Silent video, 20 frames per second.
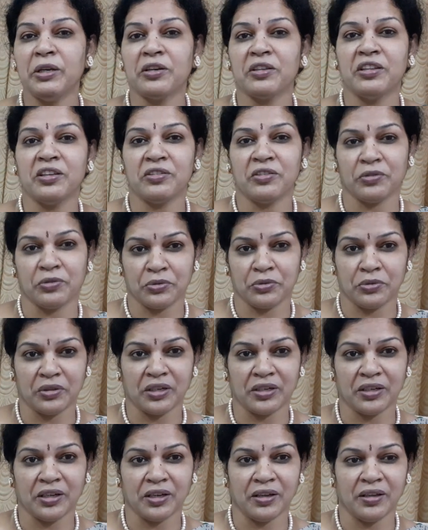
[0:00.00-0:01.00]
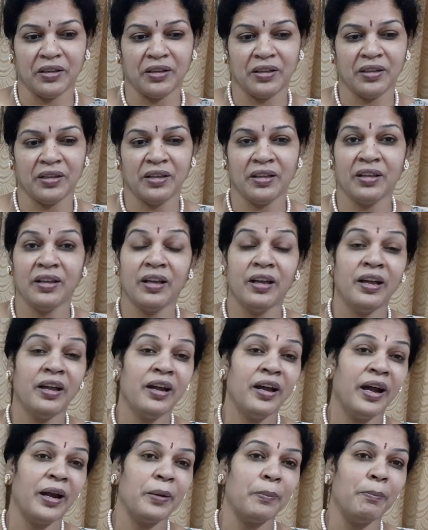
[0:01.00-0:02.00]
నిర్దేశిస్తుందట
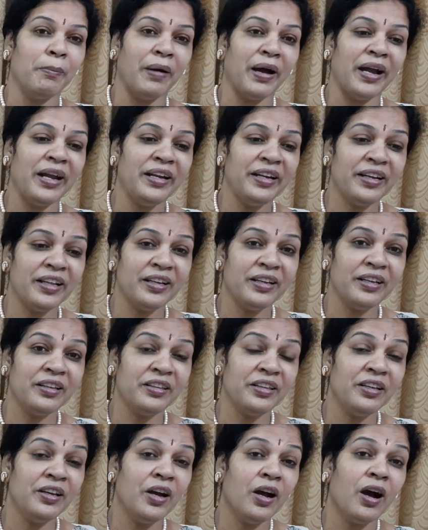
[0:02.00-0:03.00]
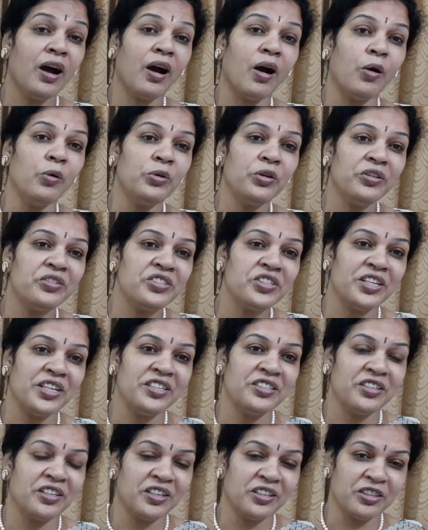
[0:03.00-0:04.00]
అండ్ మైండ్ అనేది హౌ టు
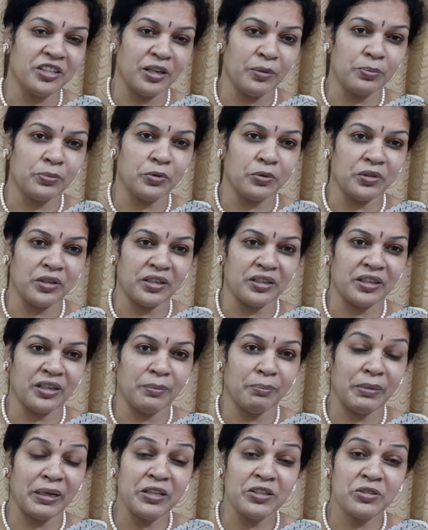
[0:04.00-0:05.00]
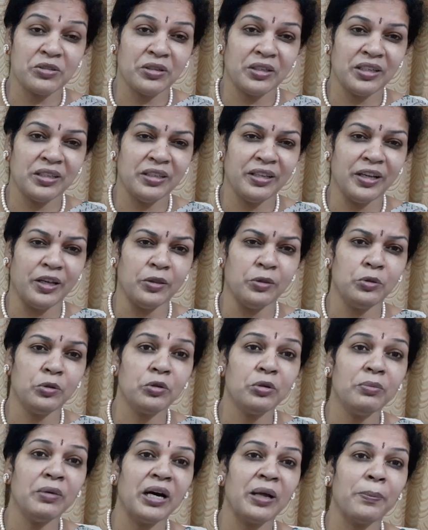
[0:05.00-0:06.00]
చేంజ్ అనేది తెలుపుతుందంట మనస్సు అనేది
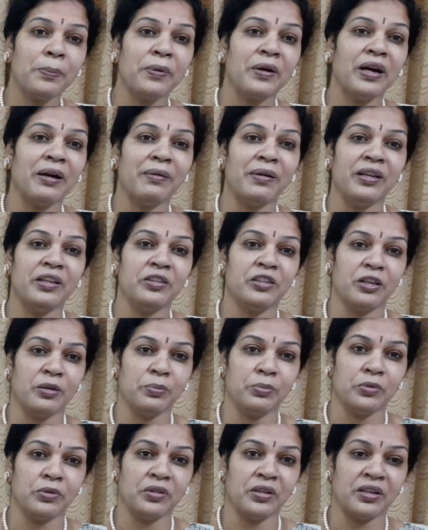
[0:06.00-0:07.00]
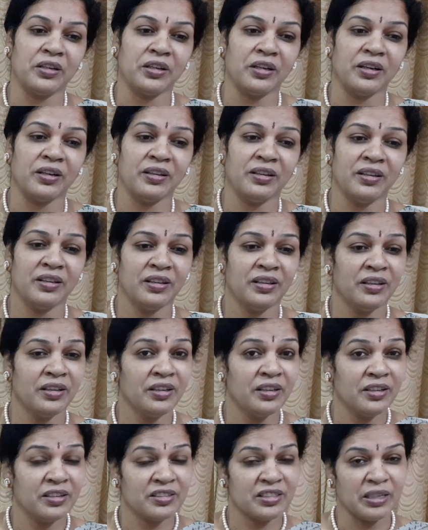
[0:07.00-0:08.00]
ఎందుకు మార్పు కావాలని తెలుపుతుందంట
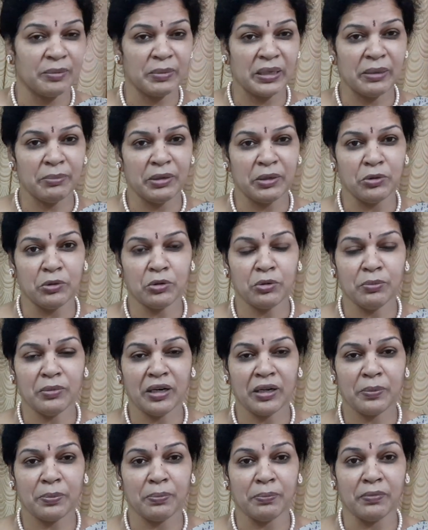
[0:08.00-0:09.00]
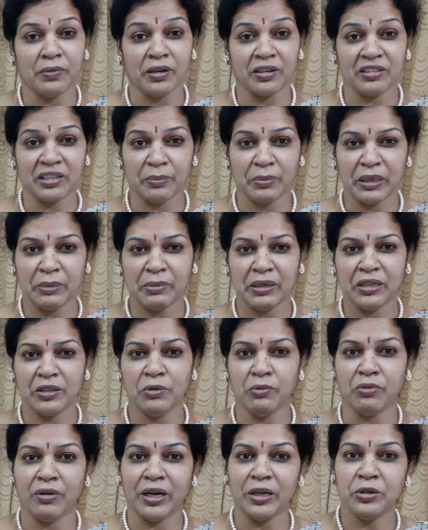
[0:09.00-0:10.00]
సమయం ఎందుకు మార్పు సమయం
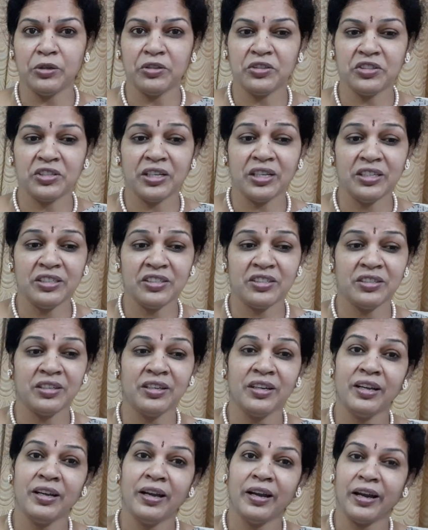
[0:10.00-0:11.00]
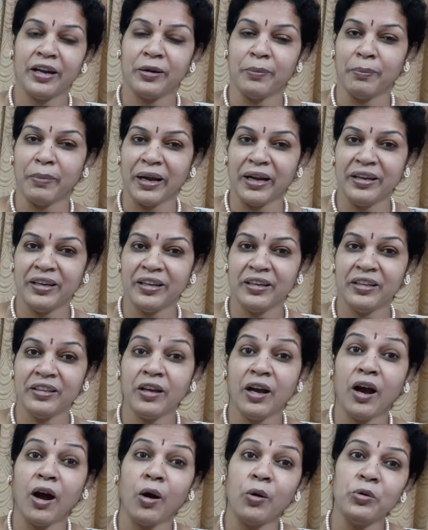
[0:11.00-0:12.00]
అనేది వై టు చేంజ్ అండ్ మైండ్ అనేది
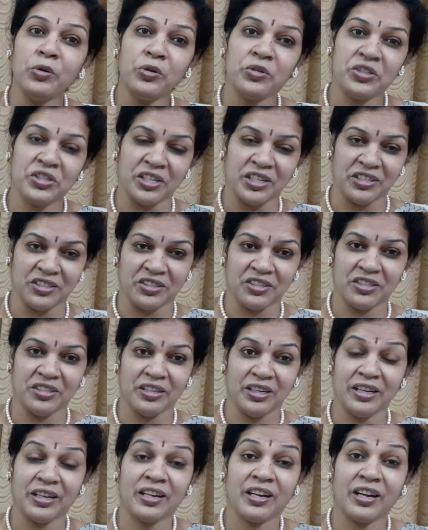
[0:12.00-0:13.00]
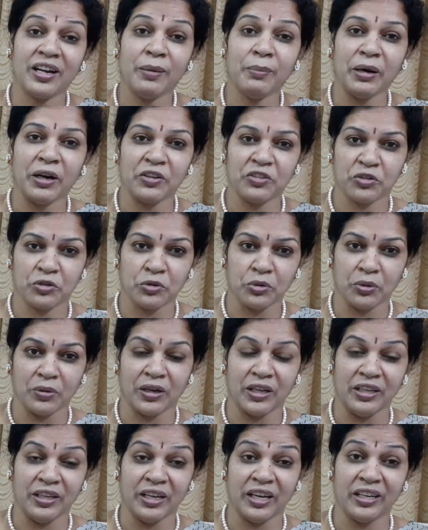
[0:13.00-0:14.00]
హౌ టు చేంజ్ ఎట్లా
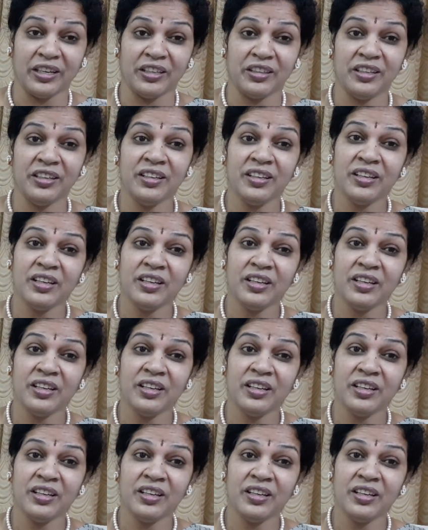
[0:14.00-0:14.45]
మార్చుకోవాలి అనేది